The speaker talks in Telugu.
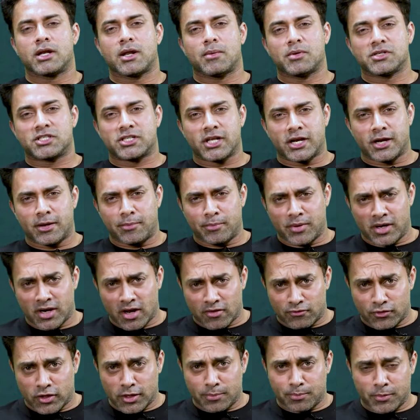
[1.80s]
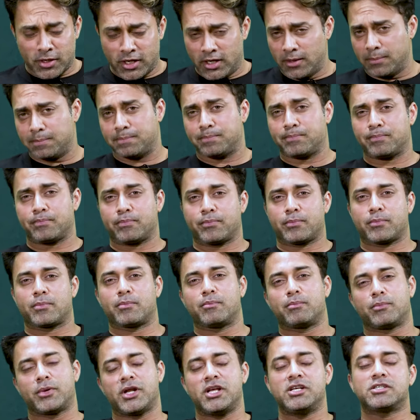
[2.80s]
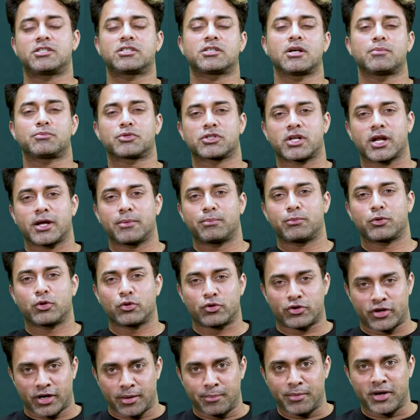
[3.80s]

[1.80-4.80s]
నమస్తే నేను మీ నవ్దీప్ని ప్లీజ్ సబ్స్క్రైబ్ టు ట్రీ